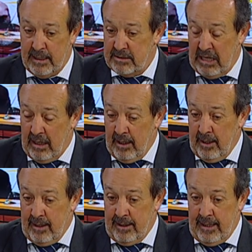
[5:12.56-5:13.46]
O sea,
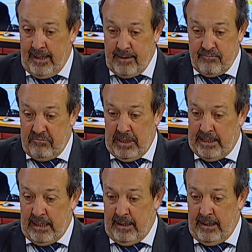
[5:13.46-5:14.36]

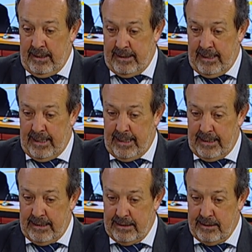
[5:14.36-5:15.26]
esta,
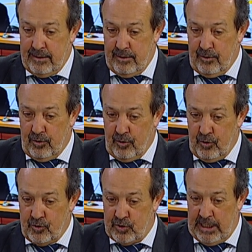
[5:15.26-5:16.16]
esta
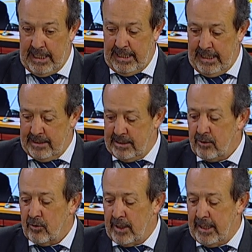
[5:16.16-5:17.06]
no, sé qué quiere decir
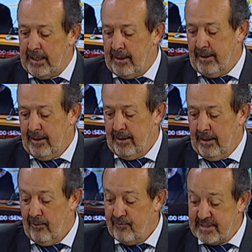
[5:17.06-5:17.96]
con que
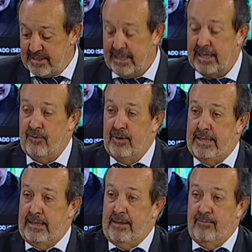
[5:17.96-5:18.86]
la oficina nuestra está en